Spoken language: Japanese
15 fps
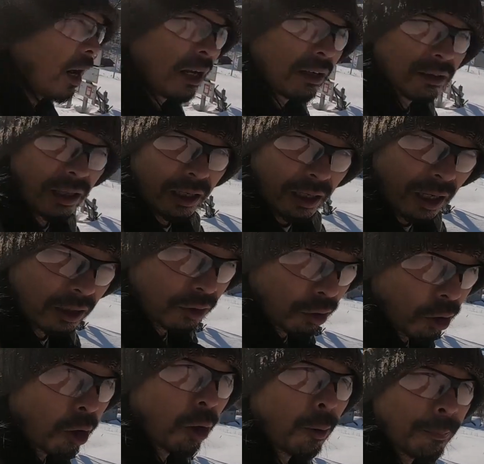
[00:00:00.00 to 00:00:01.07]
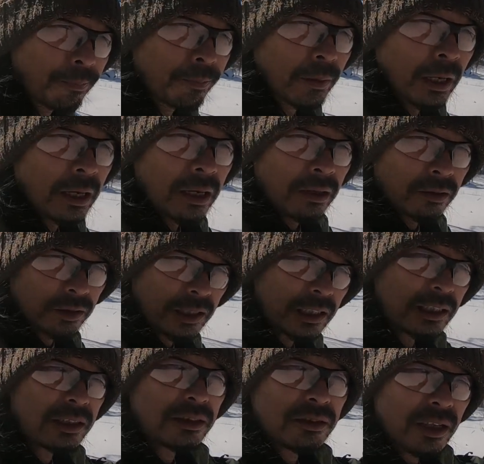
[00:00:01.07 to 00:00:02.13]
春だなとこう
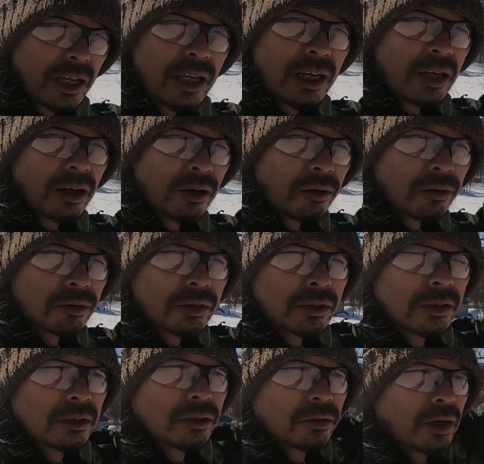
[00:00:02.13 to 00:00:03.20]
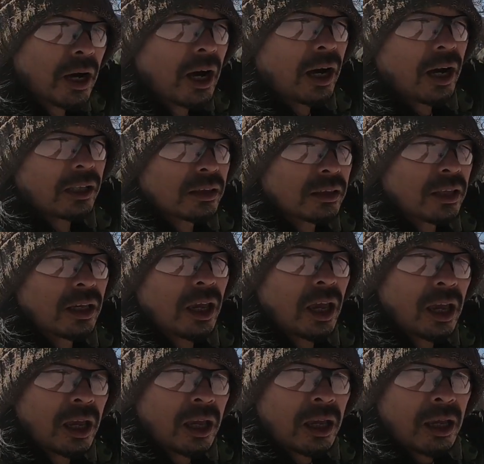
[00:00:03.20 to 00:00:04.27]
日中ね温度が上がって
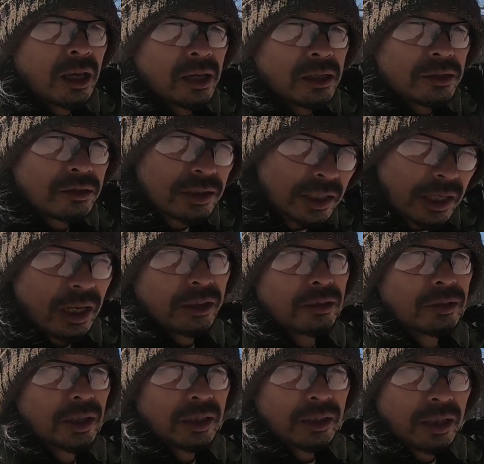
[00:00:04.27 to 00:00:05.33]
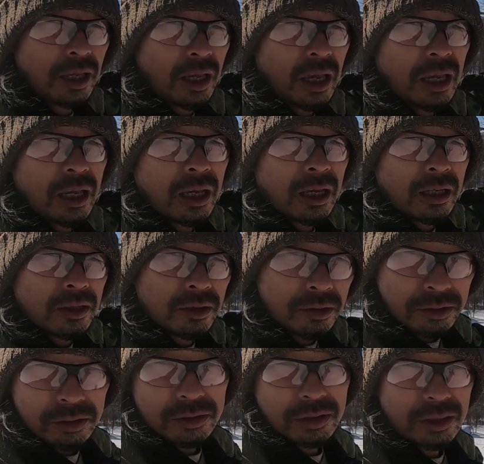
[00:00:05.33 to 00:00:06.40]
雪が溶けて
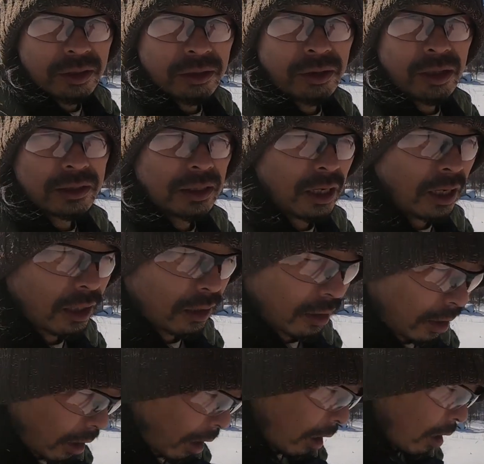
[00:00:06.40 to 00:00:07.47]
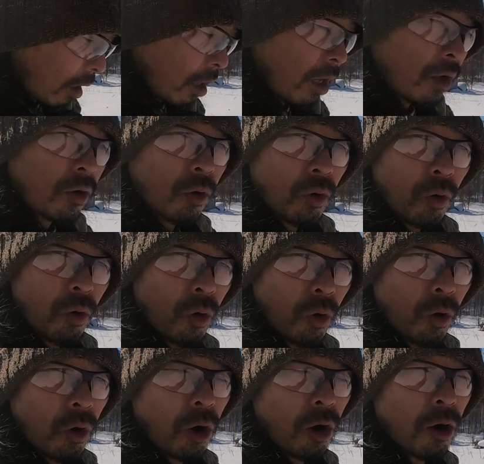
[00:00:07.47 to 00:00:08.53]
夜気温が下がって
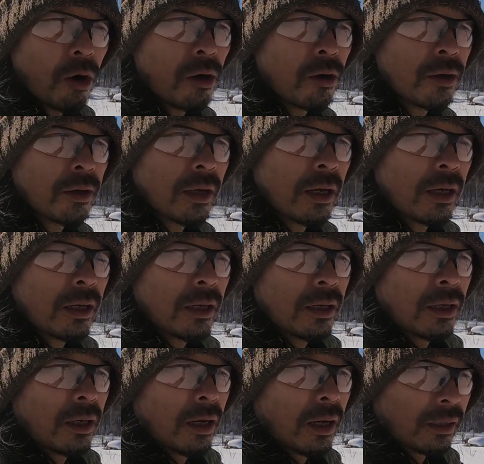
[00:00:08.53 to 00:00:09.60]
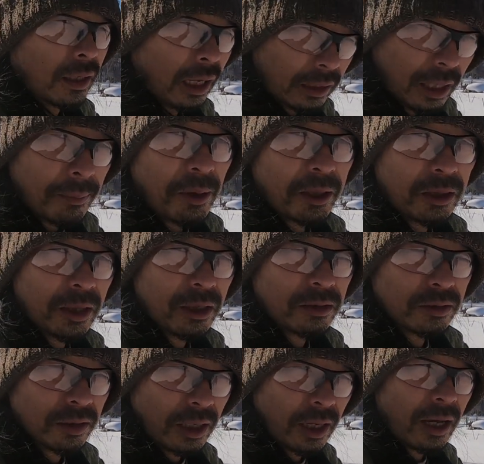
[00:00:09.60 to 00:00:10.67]
こう固まって
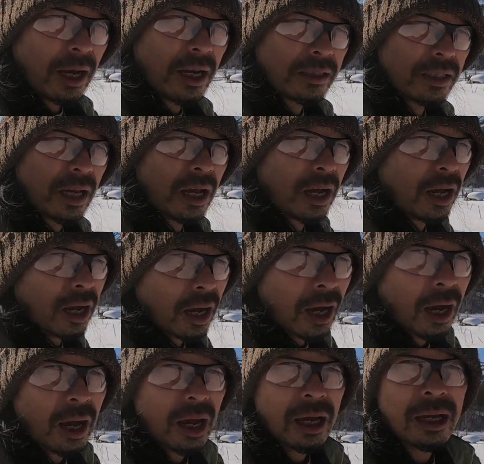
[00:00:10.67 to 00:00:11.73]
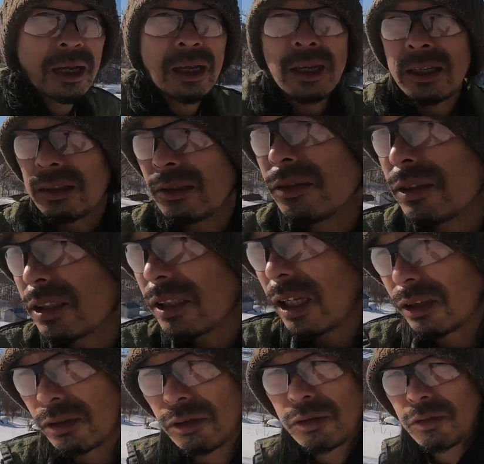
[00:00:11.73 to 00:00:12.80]
るんで朝のうち
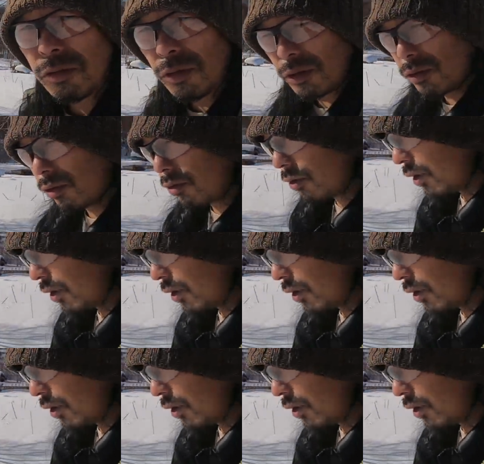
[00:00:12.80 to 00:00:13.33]
だとこういうふ